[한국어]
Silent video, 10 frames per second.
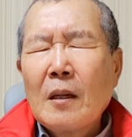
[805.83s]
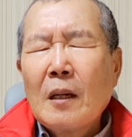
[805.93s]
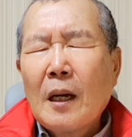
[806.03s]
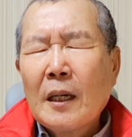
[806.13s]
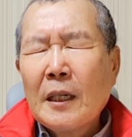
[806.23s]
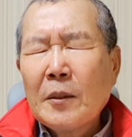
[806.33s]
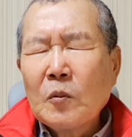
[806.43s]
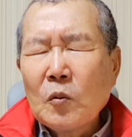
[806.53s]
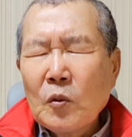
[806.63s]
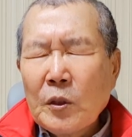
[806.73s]
하나님,
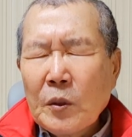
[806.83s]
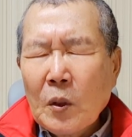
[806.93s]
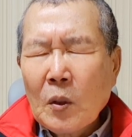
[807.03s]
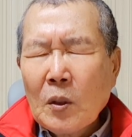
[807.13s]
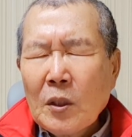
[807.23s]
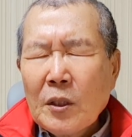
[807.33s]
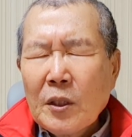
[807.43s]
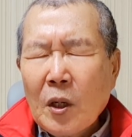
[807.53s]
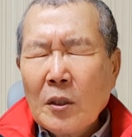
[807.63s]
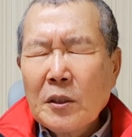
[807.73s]
우리도
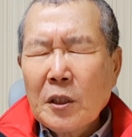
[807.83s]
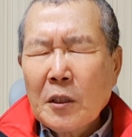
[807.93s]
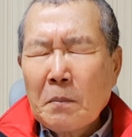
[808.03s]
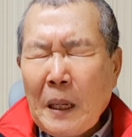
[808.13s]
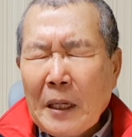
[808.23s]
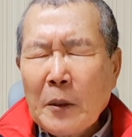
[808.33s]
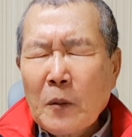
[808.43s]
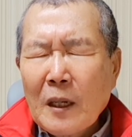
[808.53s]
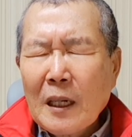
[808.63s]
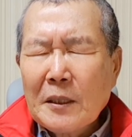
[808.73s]
영적인
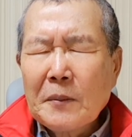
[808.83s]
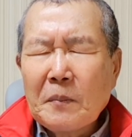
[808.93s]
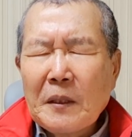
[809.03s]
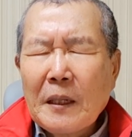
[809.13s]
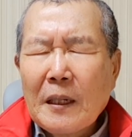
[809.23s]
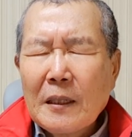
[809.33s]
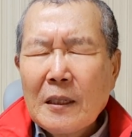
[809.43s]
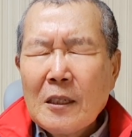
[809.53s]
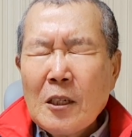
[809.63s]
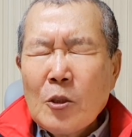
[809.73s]
맹인과 같습니다.
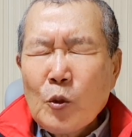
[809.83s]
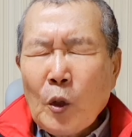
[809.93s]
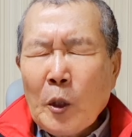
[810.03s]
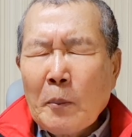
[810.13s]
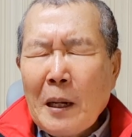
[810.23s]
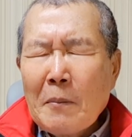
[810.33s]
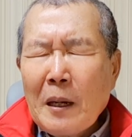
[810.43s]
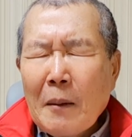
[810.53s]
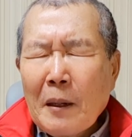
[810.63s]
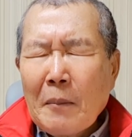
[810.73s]
죄로
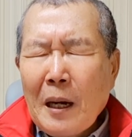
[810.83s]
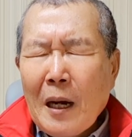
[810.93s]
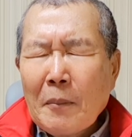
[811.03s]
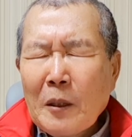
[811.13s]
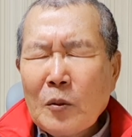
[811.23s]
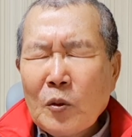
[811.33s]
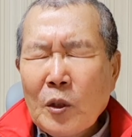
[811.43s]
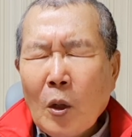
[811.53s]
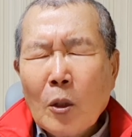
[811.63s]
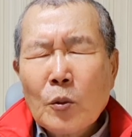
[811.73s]
말미암아 마음의
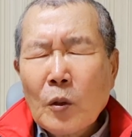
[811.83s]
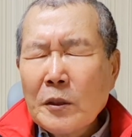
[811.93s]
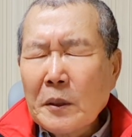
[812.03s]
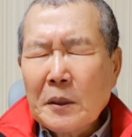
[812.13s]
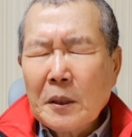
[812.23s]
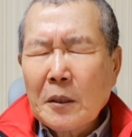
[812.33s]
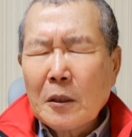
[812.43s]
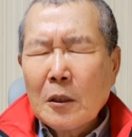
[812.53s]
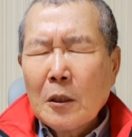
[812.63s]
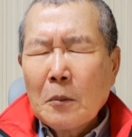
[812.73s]
눈이 어두워져서
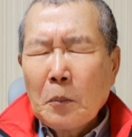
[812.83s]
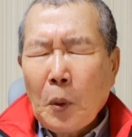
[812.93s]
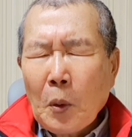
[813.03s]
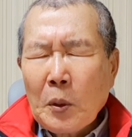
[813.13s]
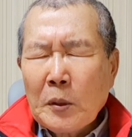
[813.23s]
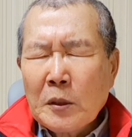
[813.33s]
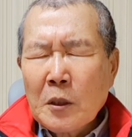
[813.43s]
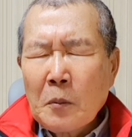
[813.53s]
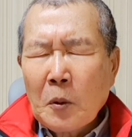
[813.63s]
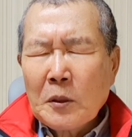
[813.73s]
볼
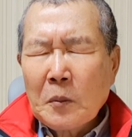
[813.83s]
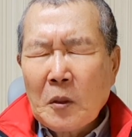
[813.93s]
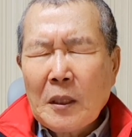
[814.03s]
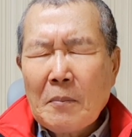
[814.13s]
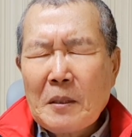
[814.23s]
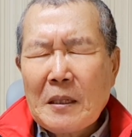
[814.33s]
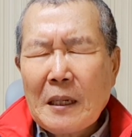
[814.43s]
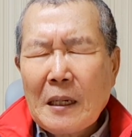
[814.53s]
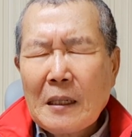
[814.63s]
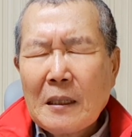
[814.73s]
것을 보지
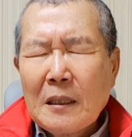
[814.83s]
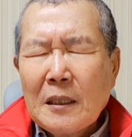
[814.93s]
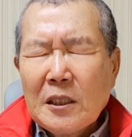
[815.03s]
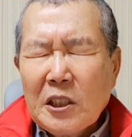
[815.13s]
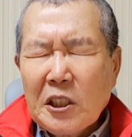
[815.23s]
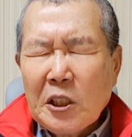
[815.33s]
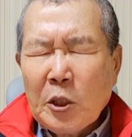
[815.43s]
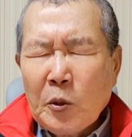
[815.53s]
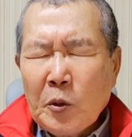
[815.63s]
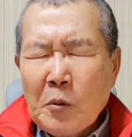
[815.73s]
못합니다.
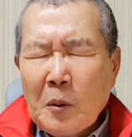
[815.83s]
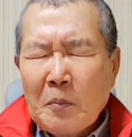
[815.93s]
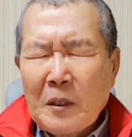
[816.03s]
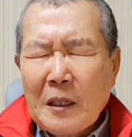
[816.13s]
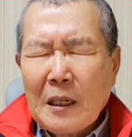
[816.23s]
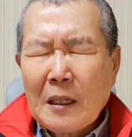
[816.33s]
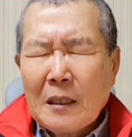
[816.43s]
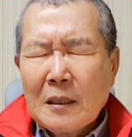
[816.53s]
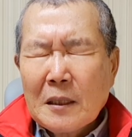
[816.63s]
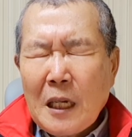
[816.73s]
신기루를 봅니다.
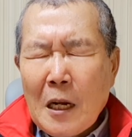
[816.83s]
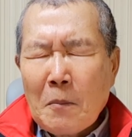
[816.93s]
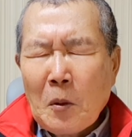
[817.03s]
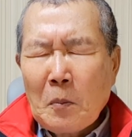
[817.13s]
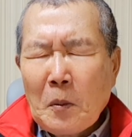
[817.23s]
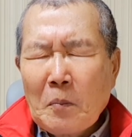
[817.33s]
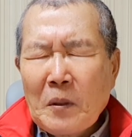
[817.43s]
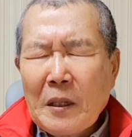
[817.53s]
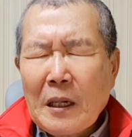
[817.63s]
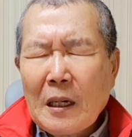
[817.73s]
잘못
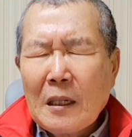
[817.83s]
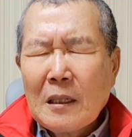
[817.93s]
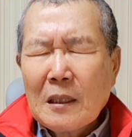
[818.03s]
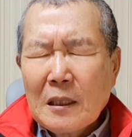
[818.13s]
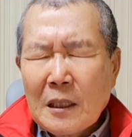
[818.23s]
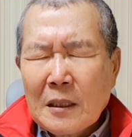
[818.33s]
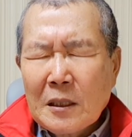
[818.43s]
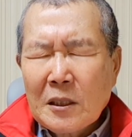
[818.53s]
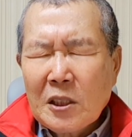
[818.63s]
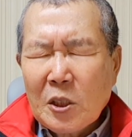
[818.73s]
봅니다.
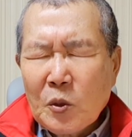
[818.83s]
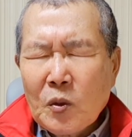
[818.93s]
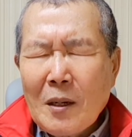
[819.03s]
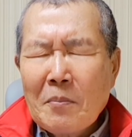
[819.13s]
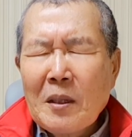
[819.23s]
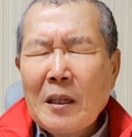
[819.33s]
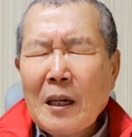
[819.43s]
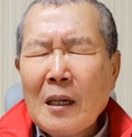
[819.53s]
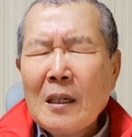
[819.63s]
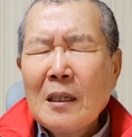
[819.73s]
그래서
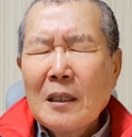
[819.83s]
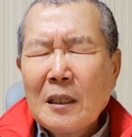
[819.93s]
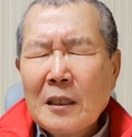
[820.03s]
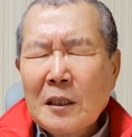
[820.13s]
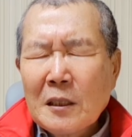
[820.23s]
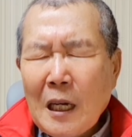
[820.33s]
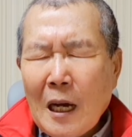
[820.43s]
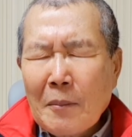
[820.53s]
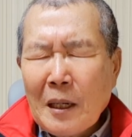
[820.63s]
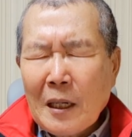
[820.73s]
실수합니다. 그래서
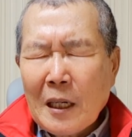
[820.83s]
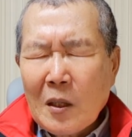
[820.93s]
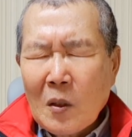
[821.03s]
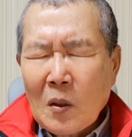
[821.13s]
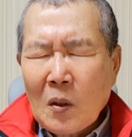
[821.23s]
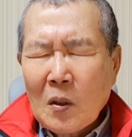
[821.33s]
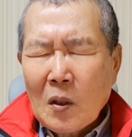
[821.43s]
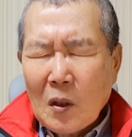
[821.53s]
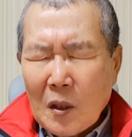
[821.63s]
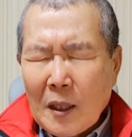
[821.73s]
사망의 길로
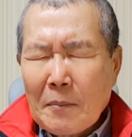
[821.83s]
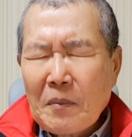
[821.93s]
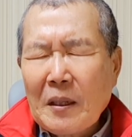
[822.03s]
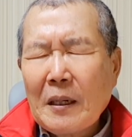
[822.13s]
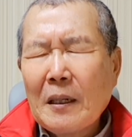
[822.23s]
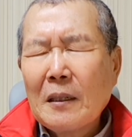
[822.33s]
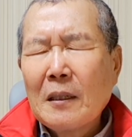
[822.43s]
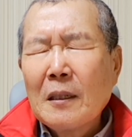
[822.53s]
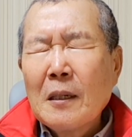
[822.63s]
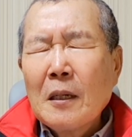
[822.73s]
걸어갑니다.
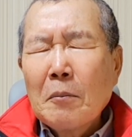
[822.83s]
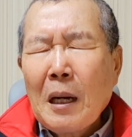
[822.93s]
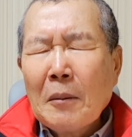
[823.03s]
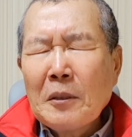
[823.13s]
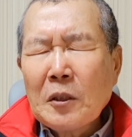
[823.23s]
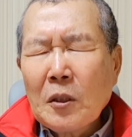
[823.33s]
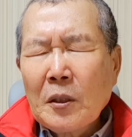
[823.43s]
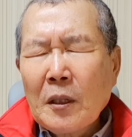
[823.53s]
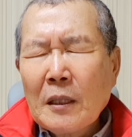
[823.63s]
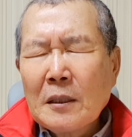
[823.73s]
마음이
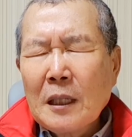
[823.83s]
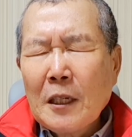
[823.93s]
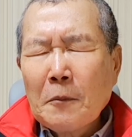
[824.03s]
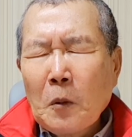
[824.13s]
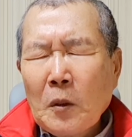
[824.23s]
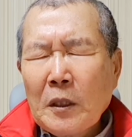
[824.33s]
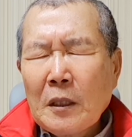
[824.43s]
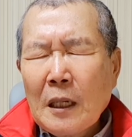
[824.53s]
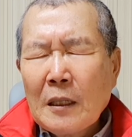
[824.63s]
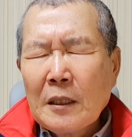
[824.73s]
청결한 자는 복이
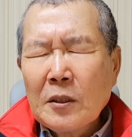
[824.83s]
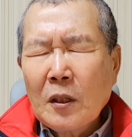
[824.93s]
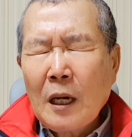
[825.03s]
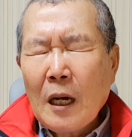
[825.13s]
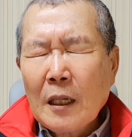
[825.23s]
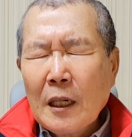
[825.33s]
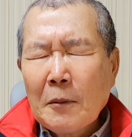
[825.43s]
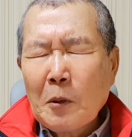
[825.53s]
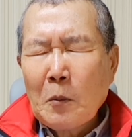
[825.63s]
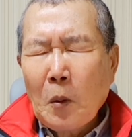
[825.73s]
있나니 저가
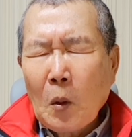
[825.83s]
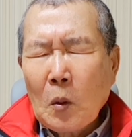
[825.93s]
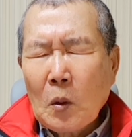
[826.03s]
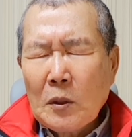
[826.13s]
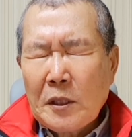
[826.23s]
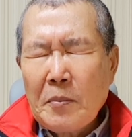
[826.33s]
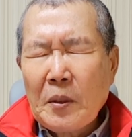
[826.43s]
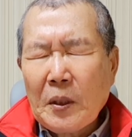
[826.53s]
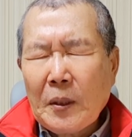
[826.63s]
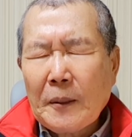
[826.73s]
하나님을 볼
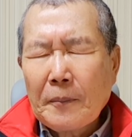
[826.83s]
것이며